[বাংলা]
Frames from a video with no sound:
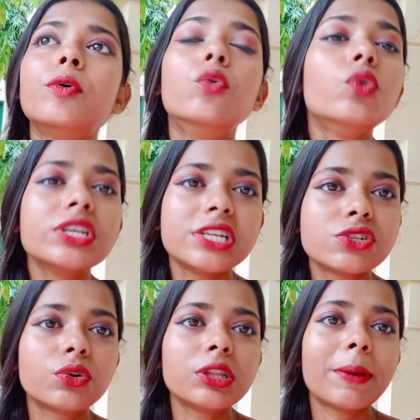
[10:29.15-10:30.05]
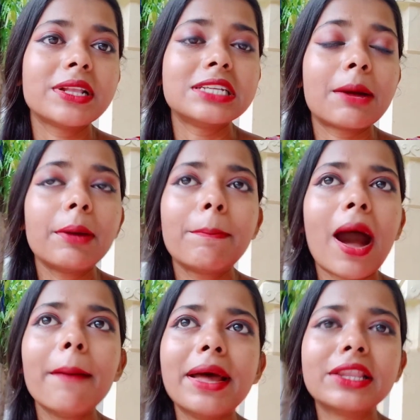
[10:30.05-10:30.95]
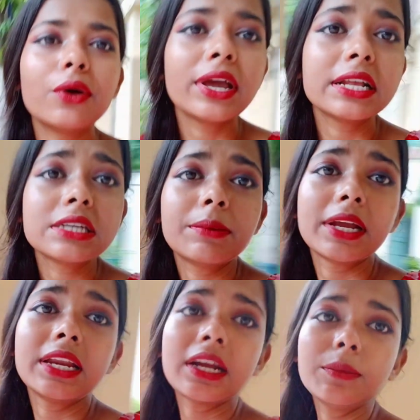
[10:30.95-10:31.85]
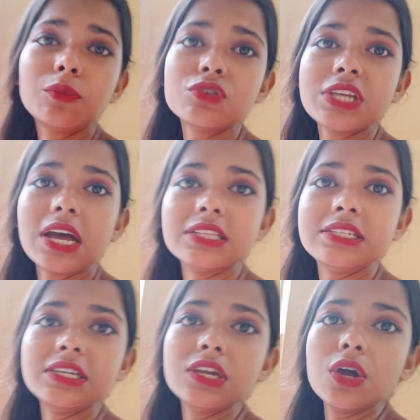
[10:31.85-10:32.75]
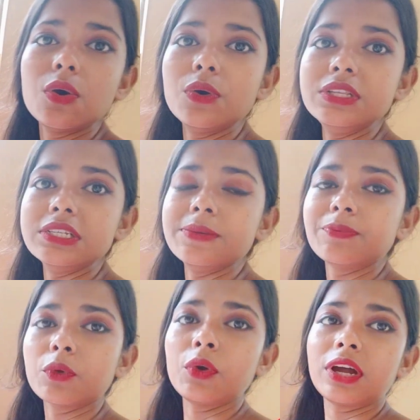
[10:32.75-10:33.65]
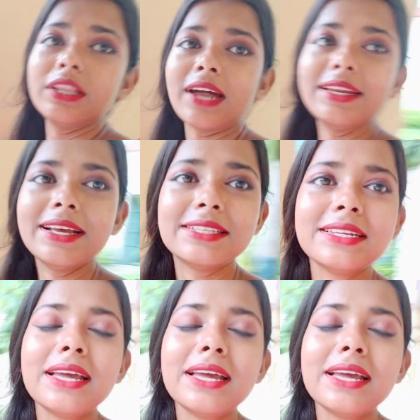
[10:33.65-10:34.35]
ঘুরে শেষ করতে পারছি না আমার পা ব্যথা হয়ে গেছে আমরা এখানে এখানে বসে আছি ওই যে ওইখানে দাঁড়িয়ে আছে